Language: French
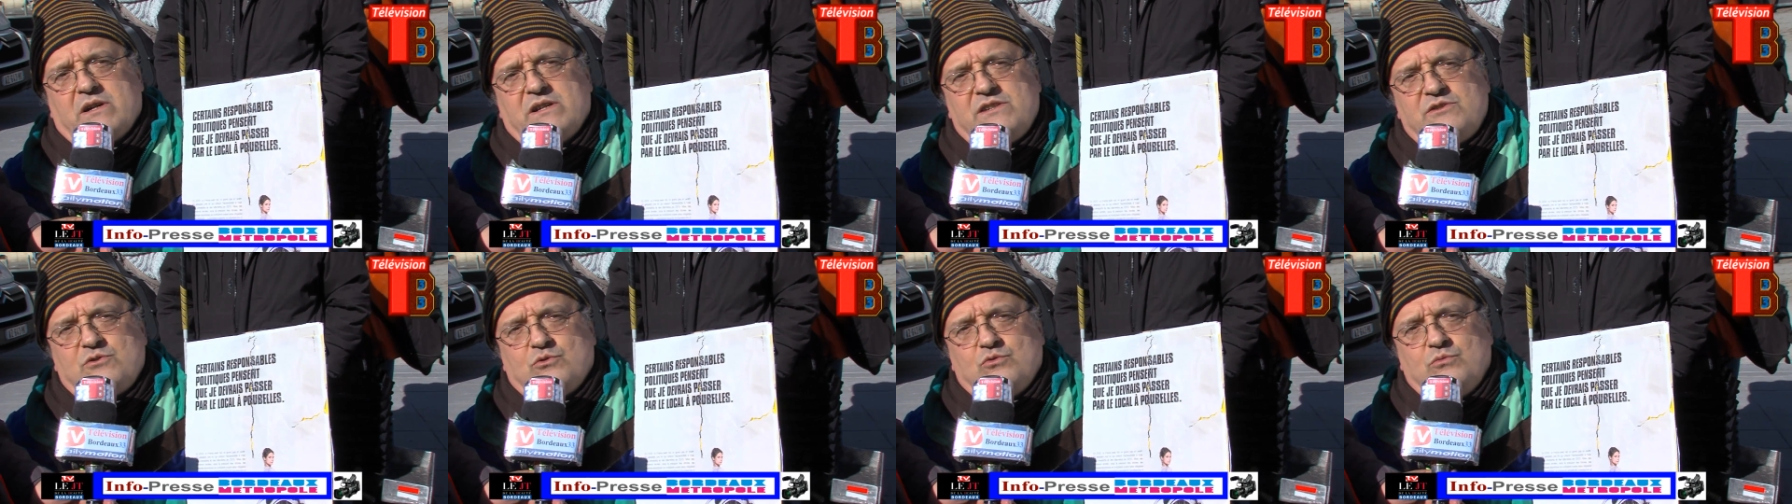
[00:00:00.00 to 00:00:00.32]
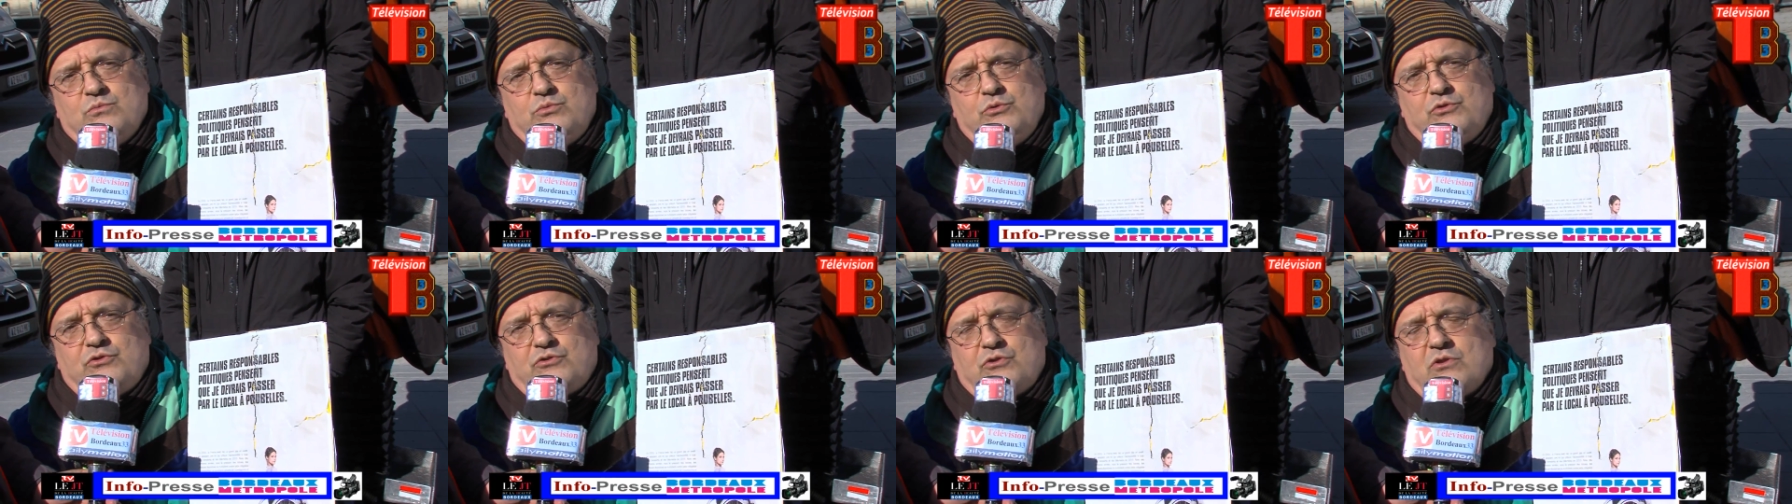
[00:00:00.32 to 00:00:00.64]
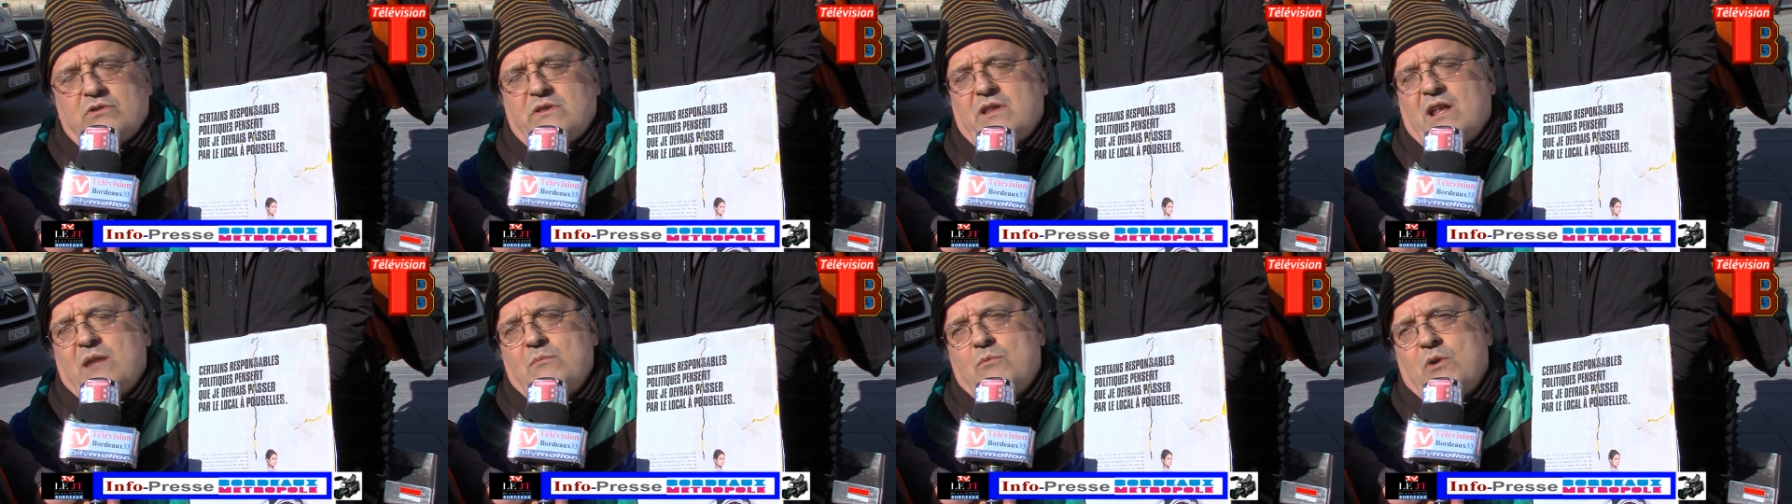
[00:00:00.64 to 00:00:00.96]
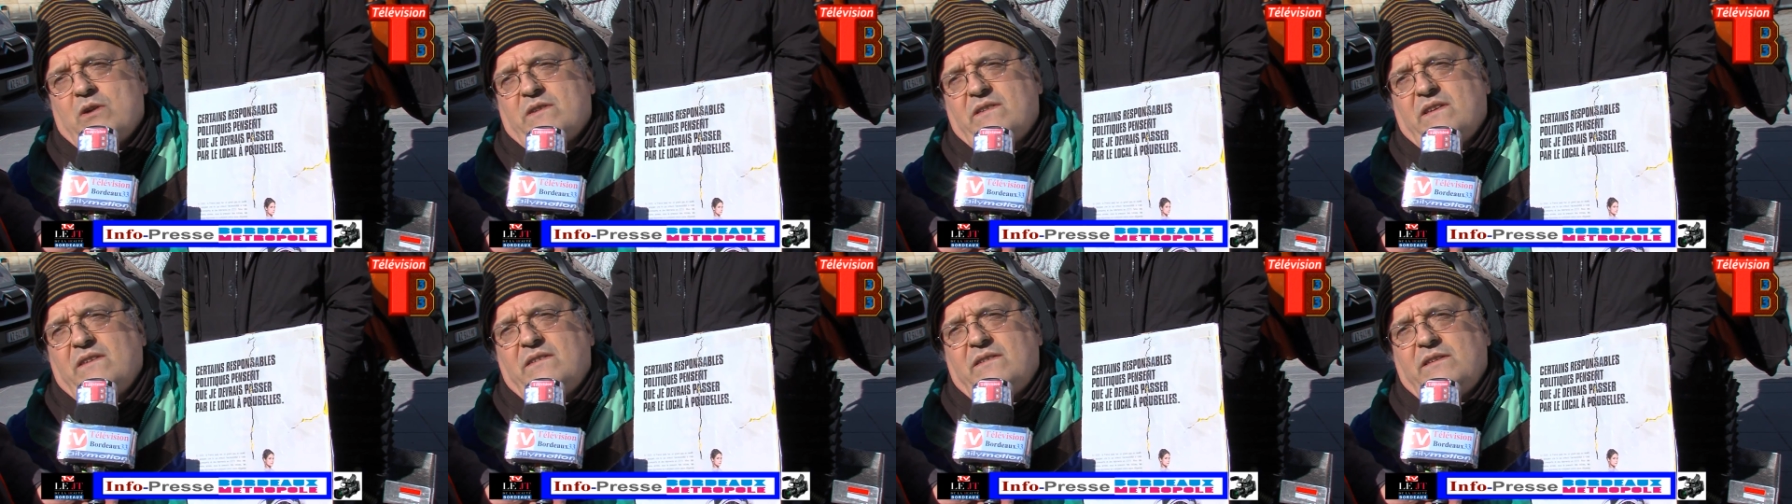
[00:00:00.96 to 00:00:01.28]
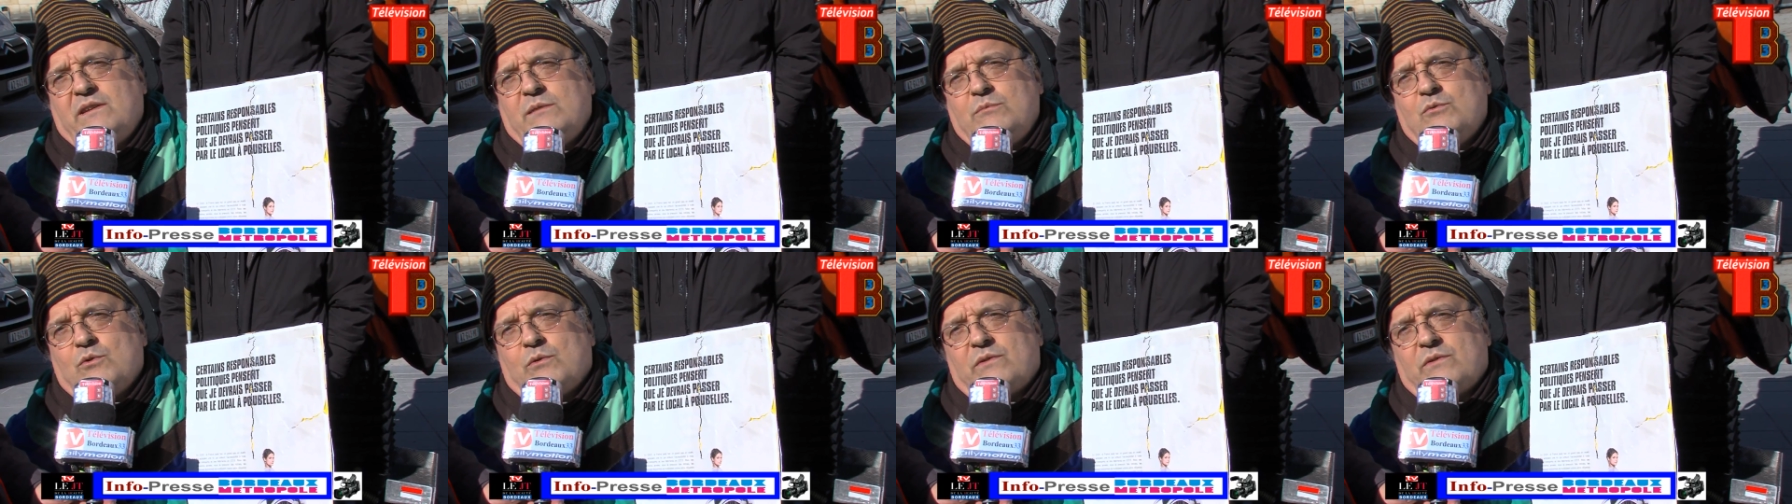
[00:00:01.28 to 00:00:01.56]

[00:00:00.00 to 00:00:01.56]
réseau de bus totalement accessible.